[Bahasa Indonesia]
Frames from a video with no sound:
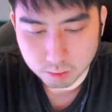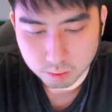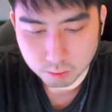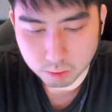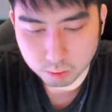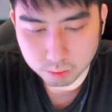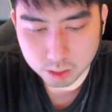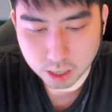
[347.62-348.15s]

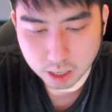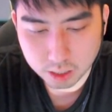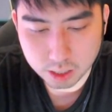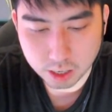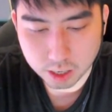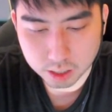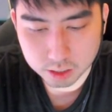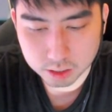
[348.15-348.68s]
belum jadi
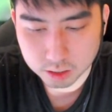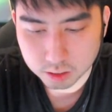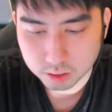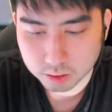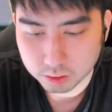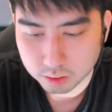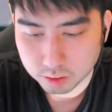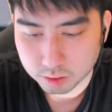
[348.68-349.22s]
guys
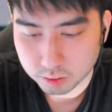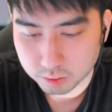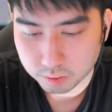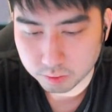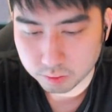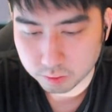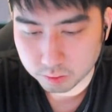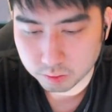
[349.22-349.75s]

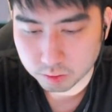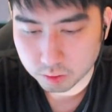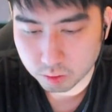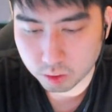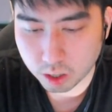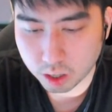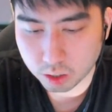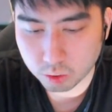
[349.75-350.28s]

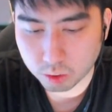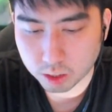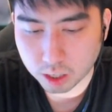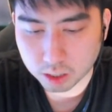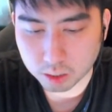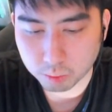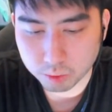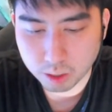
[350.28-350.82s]
udah gitu kita
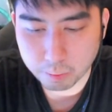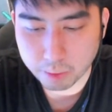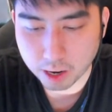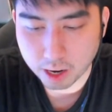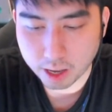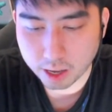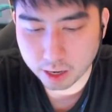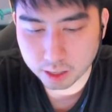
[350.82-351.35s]
ketemunya
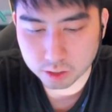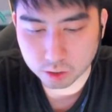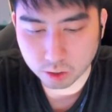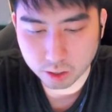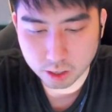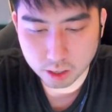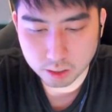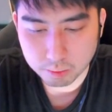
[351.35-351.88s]
belerik coy
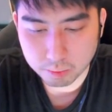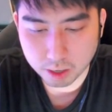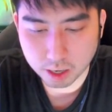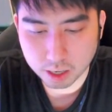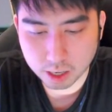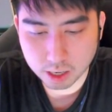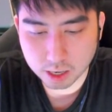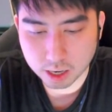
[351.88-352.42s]

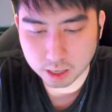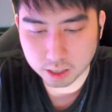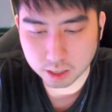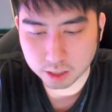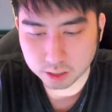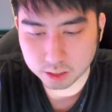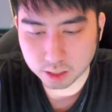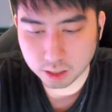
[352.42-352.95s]
mengerikan ya
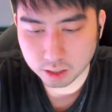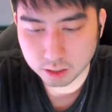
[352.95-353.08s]
guys ya